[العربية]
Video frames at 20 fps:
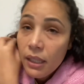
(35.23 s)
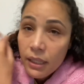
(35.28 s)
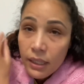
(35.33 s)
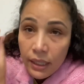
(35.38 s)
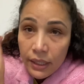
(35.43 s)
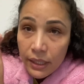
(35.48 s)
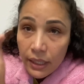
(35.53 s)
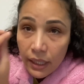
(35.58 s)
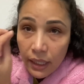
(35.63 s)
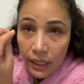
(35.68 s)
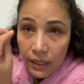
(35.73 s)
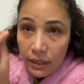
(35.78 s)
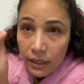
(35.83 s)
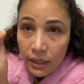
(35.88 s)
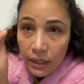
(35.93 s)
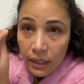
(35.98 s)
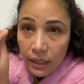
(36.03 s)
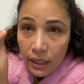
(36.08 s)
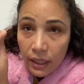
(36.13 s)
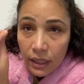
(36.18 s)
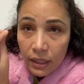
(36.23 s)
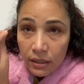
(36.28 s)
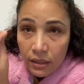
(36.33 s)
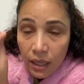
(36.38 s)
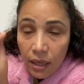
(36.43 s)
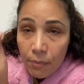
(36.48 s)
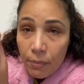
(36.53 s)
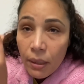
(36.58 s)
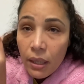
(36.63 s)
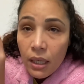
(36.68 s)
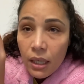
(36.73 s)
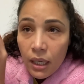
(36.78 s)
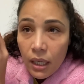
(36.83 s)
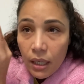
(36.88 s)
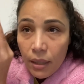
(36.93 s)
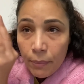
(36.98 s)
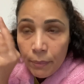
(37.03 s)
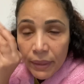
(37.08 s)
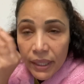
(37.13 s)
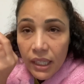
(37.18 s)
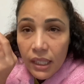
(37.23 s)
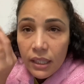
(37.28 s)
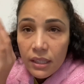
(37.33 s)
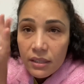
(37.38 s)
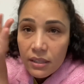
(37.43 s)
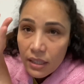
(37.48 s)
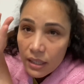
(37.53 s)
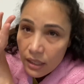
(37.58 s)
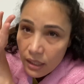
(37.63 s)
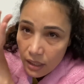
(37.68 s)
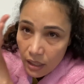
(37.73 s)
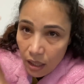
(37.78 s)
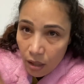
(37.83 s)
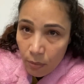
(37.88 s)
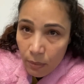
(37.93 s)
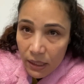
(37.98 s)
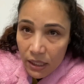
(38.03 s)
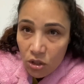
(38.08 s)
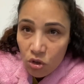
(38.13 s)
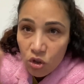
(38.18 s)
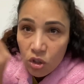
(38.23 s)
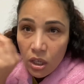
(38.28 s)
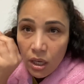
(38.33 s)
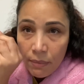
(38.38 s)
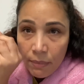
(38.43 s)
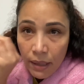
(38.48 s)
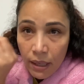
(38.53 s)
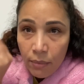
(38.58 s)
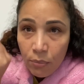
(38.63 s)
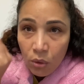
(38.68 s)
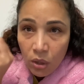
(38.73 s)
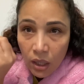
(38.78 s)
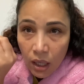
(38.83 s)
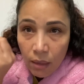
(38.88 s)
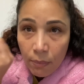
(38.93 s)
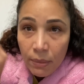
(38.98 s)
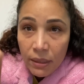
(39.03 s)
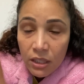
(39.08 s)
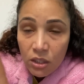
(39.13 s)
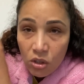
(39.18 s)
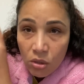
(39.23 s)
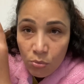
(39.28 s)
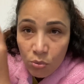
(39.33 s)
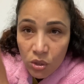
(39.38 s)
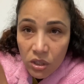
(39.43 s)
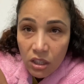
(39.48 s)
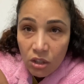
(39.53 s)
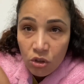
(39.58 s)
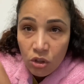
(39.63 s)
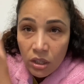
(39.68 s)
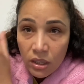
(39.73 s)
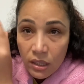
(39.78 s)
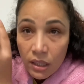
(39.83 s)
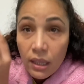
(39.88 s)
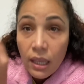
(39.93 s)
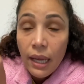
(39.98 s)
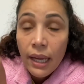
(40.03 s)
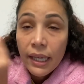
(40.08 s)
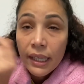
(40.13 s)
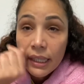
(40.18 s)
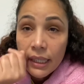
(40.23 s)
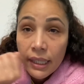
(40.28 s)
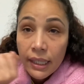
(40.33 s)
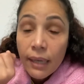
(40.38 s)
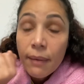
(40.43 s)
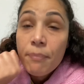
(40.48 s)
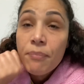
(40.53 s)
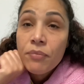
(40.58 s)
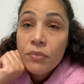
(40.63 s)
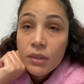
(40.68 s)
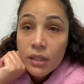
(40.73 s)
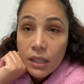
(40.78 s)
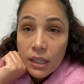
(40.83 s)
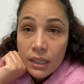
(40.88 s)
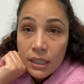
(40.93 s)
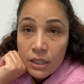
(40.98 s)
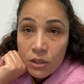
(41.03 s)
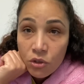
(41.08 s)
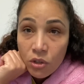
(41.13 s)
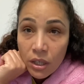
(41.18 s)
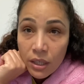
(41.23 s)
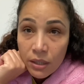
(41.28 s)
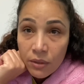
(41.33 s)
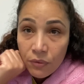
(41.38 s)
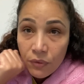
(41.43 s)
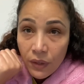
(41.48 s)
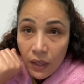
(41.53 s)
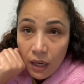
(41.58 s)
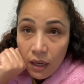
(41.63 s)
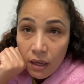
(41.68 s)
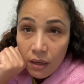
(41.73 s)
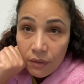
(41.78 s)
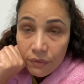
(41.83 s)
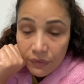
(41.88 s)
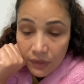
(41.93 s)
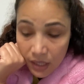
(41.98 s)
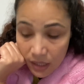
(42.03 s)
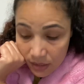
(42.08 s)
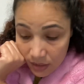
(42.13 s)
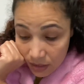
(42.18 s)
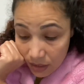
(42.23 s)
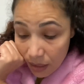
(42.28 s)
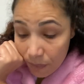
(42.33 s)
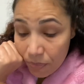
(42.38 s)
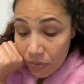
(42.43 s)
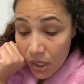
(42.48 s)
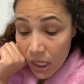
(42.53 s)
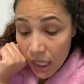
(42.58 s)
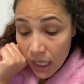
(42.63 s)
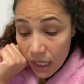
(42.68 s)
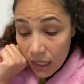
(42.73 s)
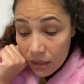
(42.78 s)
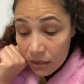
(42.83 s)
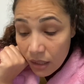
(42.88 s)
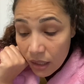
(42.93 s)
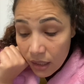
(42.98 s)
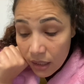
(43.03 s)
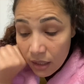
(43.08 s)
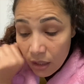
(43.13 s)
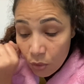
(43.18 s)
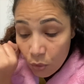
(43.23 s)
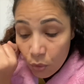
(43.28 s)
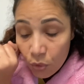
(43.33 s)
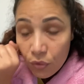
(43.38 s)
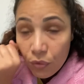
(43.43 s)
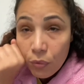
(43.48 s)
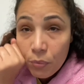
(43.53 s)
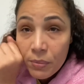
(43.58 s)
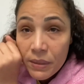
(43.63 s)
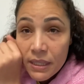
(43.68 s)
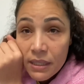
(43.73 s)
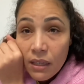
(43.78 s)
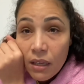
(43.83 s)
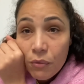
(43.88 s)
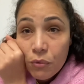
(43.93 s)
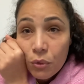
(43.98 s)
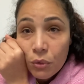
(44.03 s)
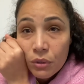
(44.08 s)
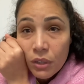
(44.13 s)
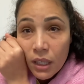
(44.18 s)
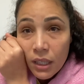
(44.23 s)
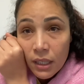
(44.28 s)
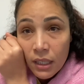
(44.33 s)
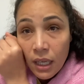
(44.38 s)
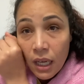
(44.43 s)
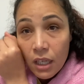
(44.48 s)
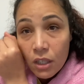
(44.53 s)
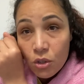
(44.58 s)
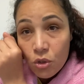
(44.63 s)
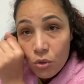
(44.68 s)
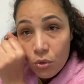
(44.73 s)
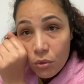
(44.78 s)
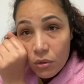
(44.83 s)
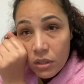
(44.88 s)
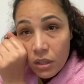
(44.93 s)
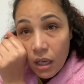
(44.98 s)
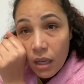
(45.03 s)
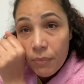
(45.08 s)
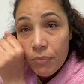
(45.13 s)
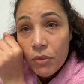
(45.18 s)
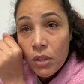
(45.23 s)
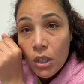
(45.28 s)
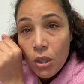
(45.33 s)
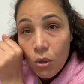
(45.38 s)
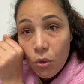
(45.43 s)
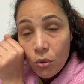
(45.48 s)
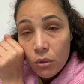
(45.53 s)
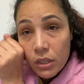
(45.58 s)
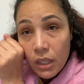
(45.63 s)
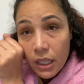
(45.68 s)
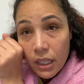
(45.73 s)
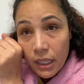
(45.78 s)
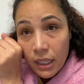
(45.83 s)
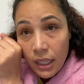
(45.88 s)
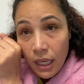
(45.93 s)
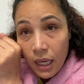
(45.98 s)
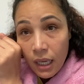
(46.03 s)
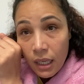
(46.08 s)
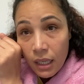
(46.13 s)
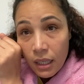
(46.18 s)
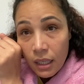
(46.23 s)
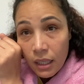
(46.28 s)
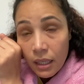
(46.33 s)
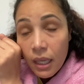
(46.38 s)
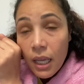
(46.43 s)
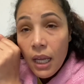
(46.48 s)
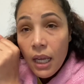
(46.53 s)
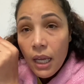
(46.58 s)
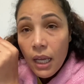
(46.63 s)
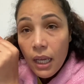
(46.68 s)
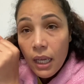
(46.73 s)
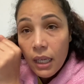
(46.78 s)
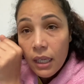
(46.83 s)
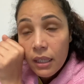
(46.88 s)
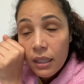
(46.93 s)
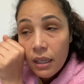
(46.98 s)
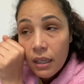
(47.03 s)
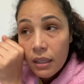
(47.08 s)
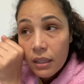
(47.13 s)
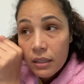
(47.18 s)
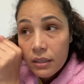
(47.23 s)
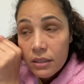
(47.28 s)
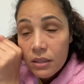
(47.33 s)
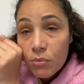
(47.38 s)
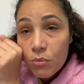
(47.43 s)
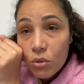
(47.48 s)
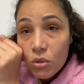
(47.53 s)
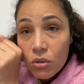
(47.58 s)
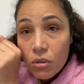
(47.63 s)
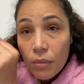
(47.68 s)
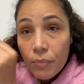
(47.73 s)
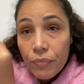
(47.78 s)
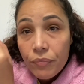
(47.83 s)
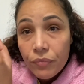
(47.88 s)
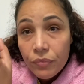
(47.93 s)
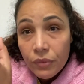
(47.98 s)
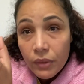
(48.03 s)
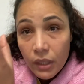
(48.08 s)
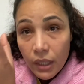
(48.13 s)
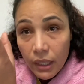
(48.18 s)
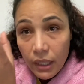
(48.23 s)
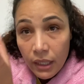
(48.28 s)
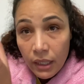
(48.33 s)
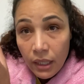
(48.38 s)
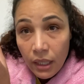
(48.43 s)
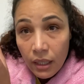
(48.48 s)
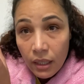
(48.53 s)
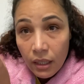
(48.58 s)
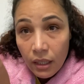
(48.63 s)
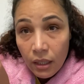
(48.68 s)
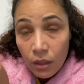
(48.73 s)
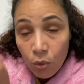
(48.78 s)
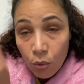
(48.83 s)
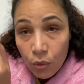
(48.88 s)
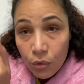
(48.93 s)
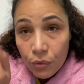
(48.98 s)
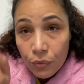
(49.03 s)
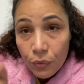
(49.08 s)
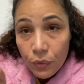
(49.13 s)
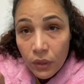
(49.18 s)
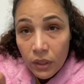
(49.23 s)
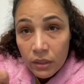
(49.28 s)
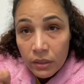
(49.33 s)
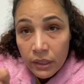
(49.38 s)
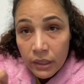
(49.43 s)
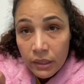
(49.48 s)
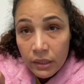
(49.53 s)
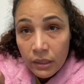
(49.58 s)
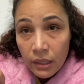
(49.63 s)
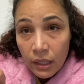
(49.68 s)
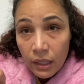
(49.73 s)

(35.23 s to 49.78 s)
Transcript: يعني كان خطاب مركز غير على قبليه الشباب وعلى قبليه المستجدات الاخيره اللي جاري فيها فرنسا هضر على العنف بزاف وهضر على الشرطه وهضر على على سميتو على العنف ضد